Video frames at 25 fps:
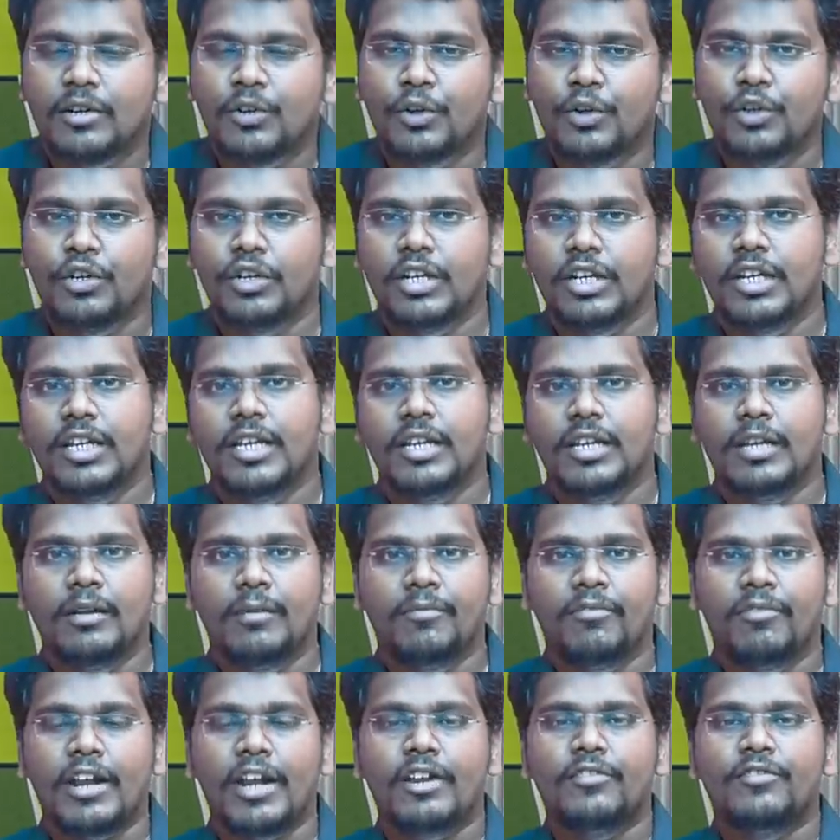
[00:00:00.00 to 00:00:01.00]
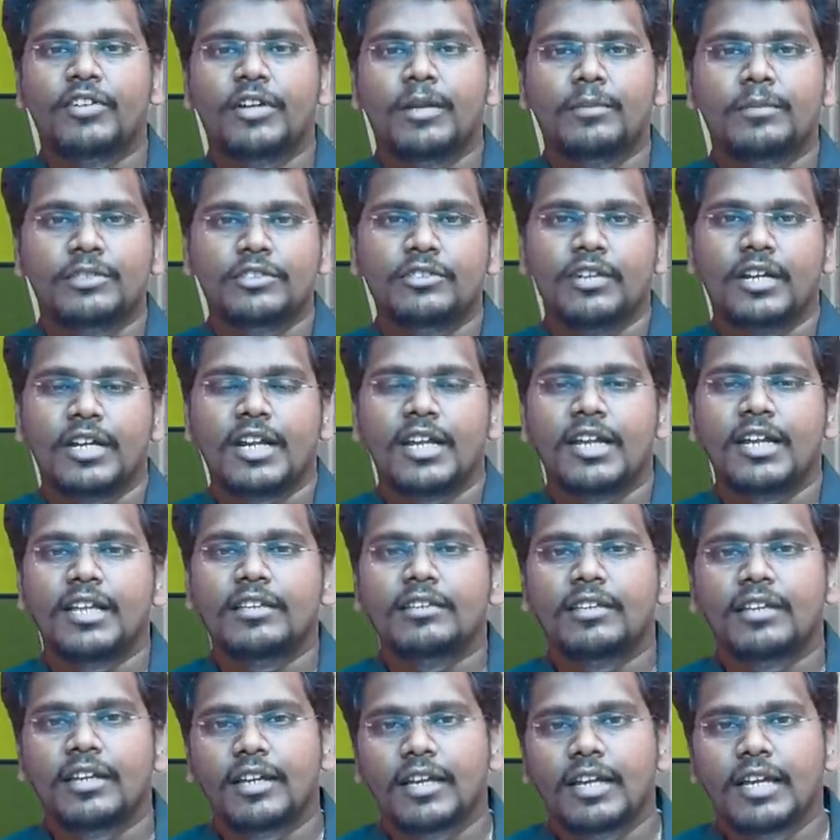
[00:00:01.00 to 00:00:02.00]
కొన్ని కొన్ని ప్లాట్ఫామ్స్ ద్వారా
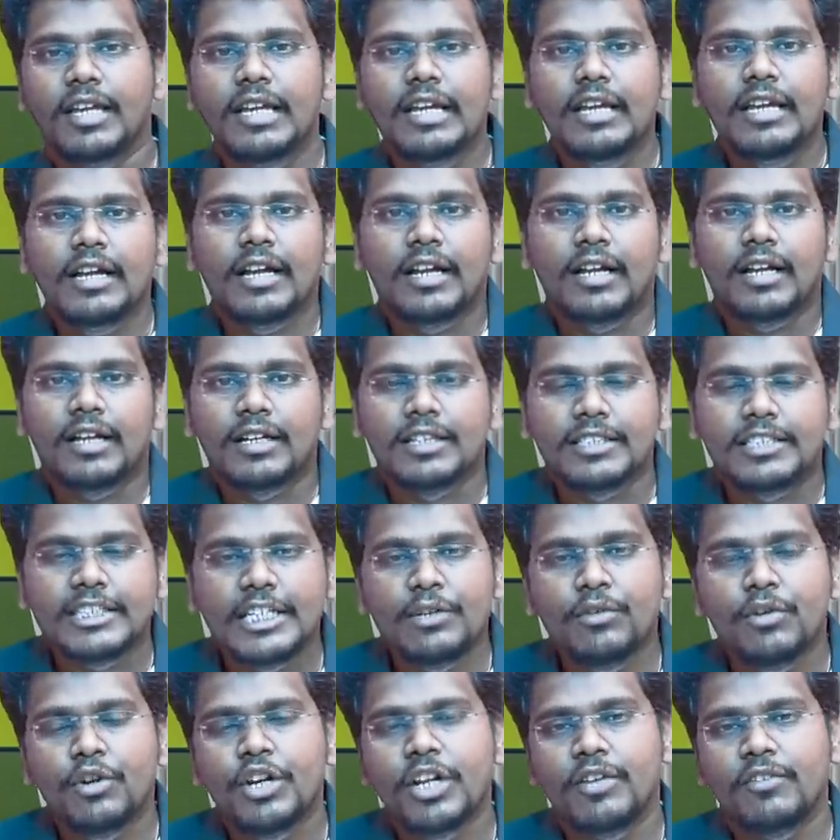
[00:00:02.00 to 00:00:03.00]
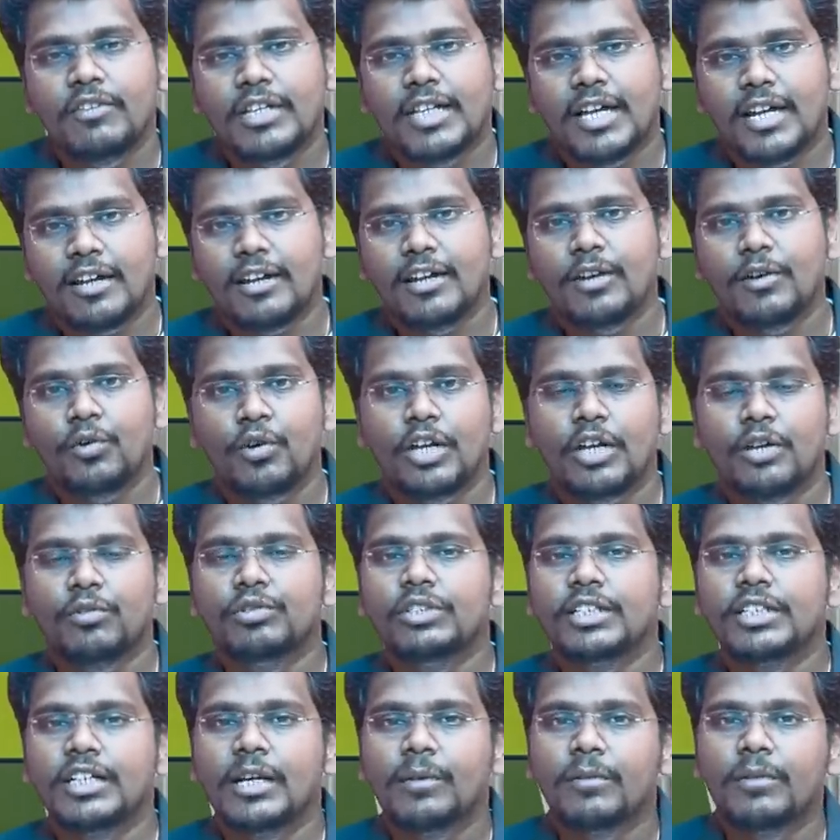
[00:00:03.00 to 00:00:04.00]
అయితే సిఓడి విధానం కూడా
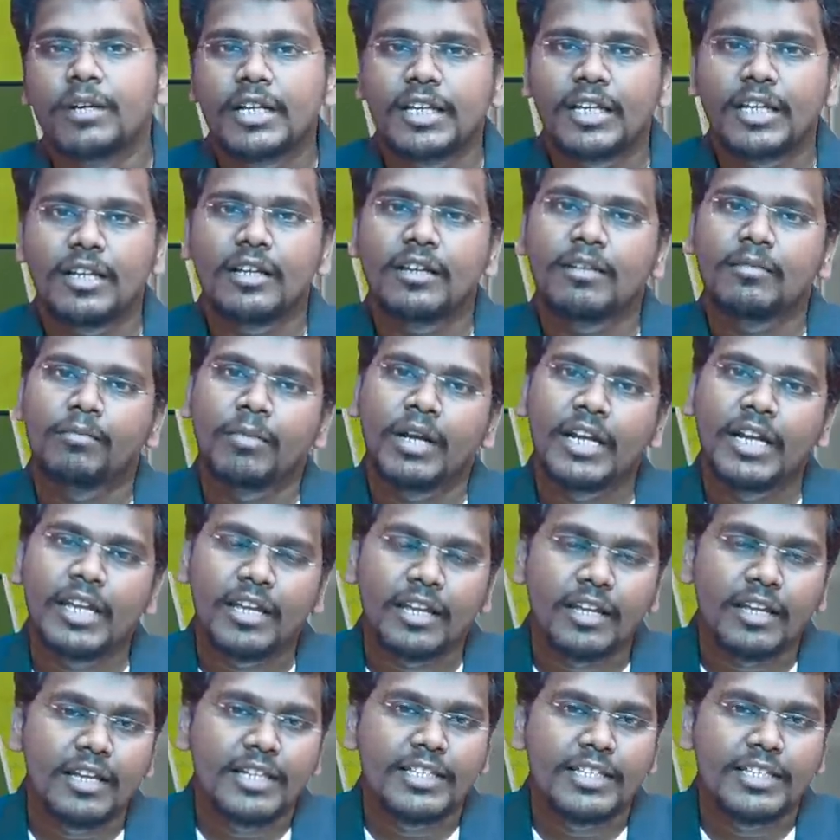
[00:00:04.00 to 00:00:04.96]
ఉంది కాబట్టి మళ్ళీ